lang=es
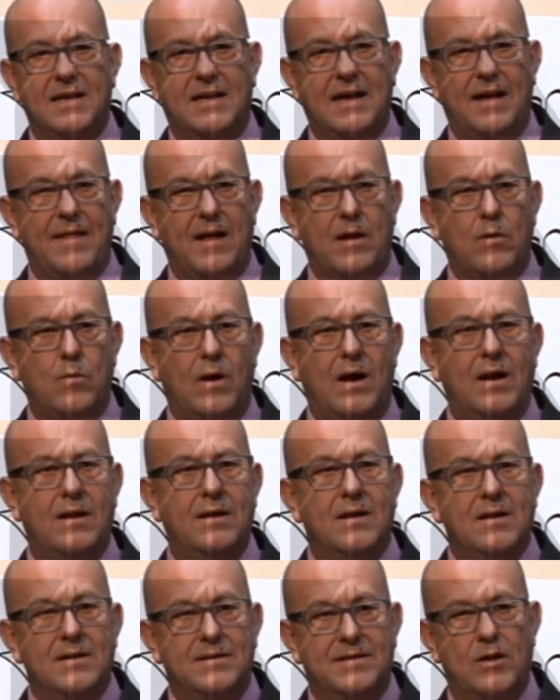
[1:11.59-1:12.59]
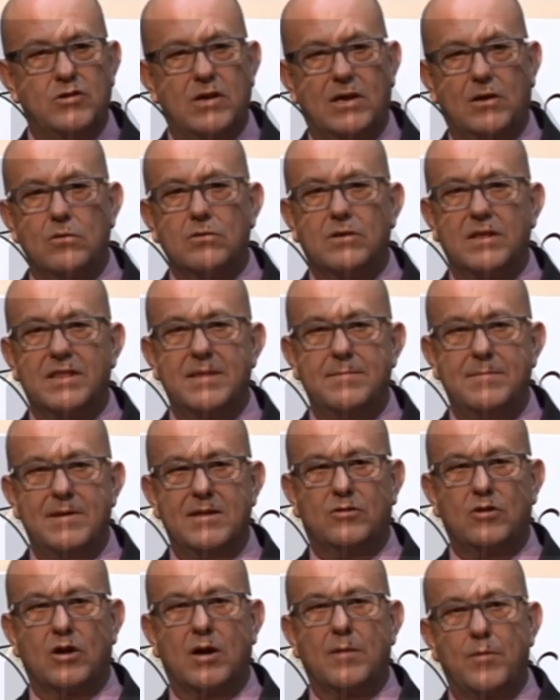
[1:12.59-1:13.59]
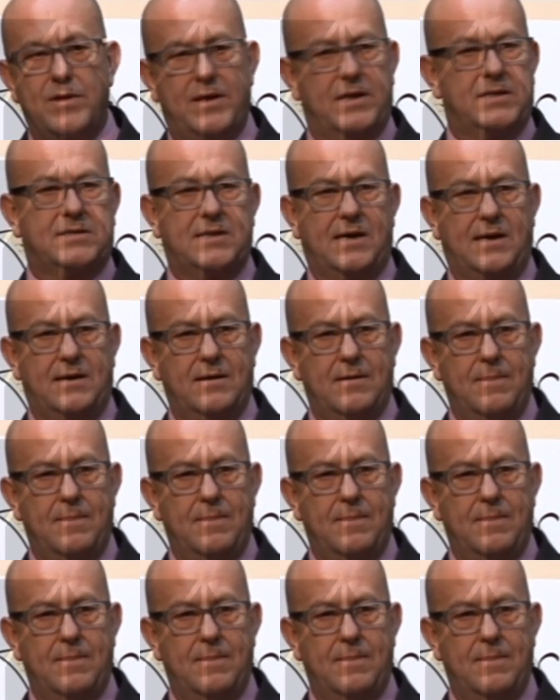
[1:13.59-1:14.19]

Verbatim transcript: de cada cual de los acontecimientos que pudiera estar.